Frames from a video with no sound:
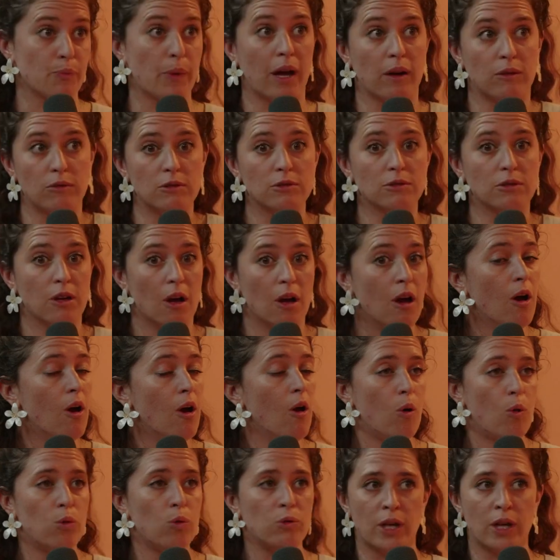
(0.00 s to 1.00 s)
Par contre,
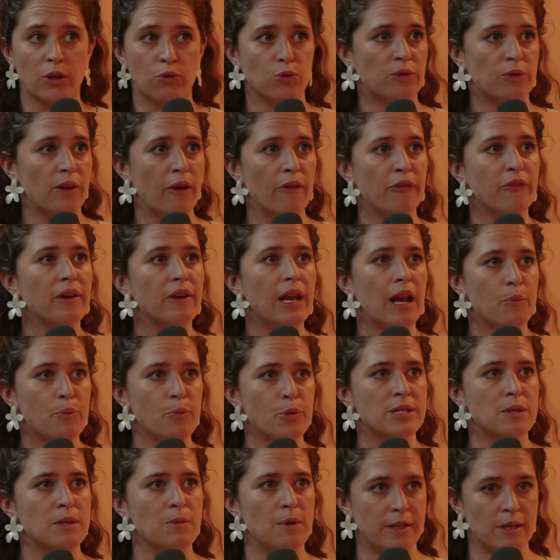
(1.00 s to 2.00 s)
on a tout à fait la
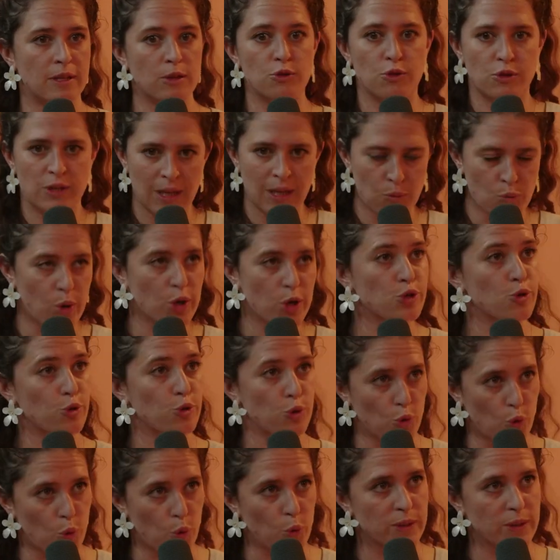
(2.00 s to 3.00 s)
possibilité de dire, moi, je
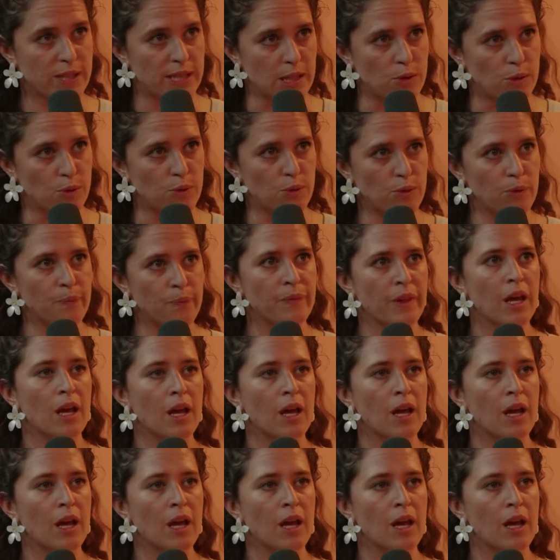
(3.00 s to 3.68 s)
le continue.